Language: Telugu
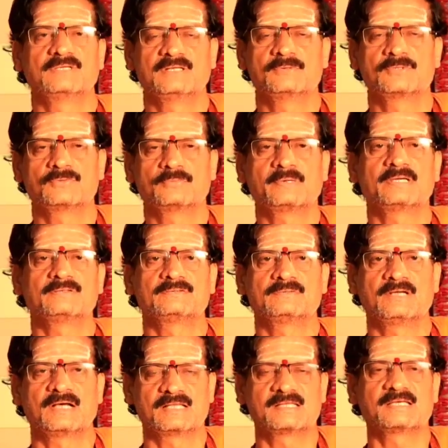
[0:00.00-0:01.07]
ఎనిమిది రూపాయలు
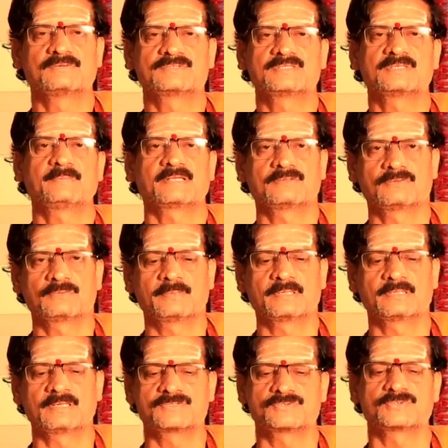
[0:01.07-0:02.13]
ఆదాయం వస్తే పదకొండు
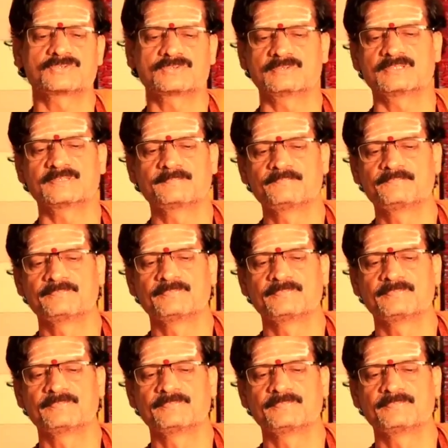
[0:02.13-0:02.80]
రూపాయలు ఖర్చు వస్తుంది